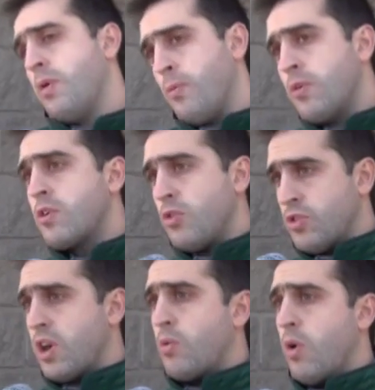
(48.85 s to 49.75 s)
vamos a ir con
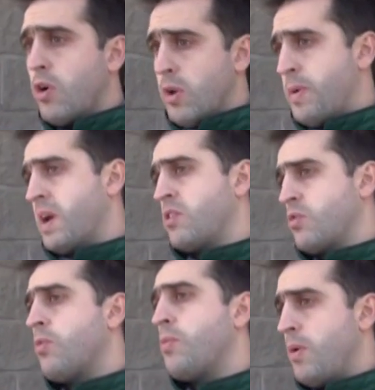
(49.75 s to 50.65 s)
10 jugadores para que
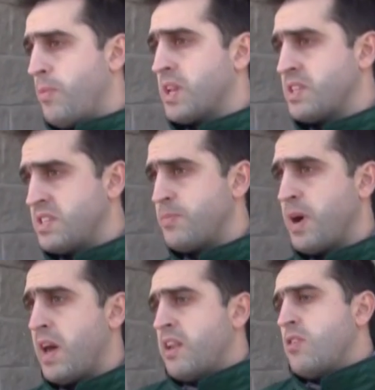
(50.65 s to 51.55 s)
todos puedan participar